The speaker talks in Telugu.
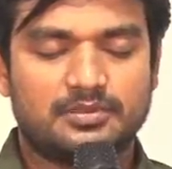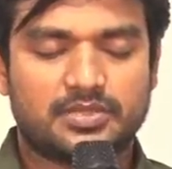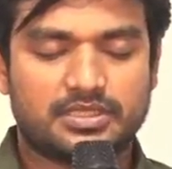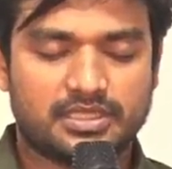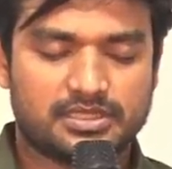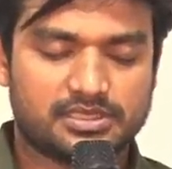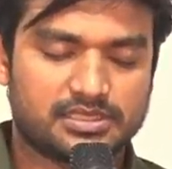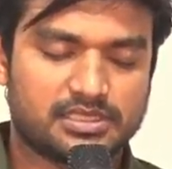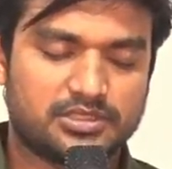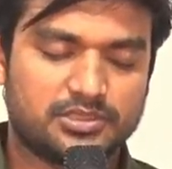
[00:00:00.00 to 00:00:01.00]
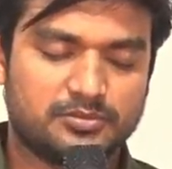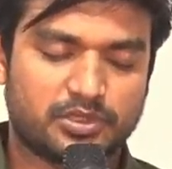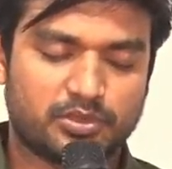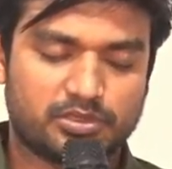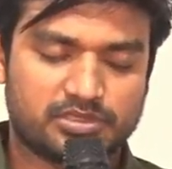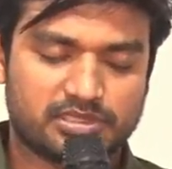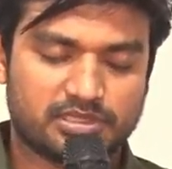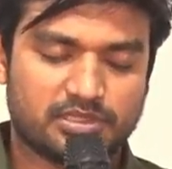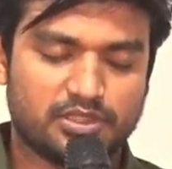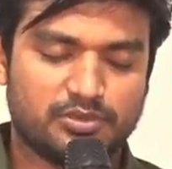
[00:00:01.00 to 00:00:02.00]
ప్రత్యక్షంగాను
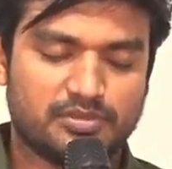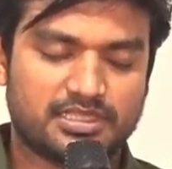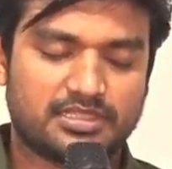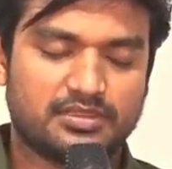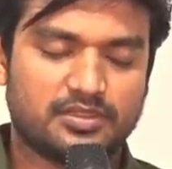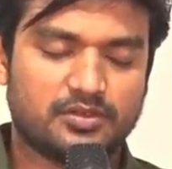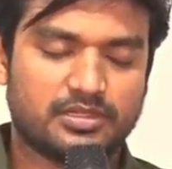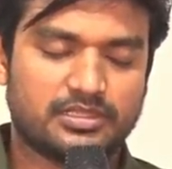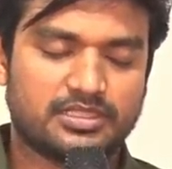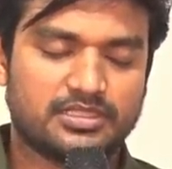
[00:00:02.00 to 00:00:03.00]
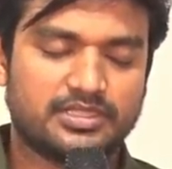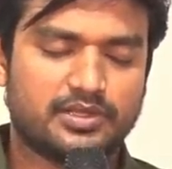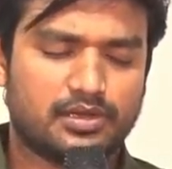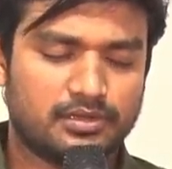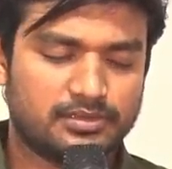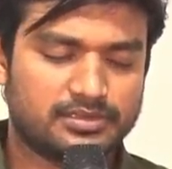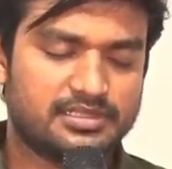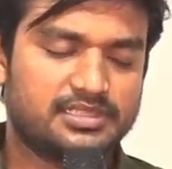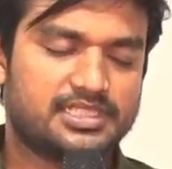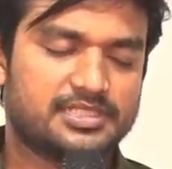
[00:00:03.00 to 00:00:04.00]
పరోక్షంగాను ఈ మాటలు విన్నవారు తండ్రి
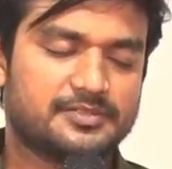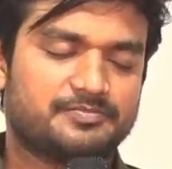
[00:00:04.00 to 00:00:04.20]
ఆలోచించి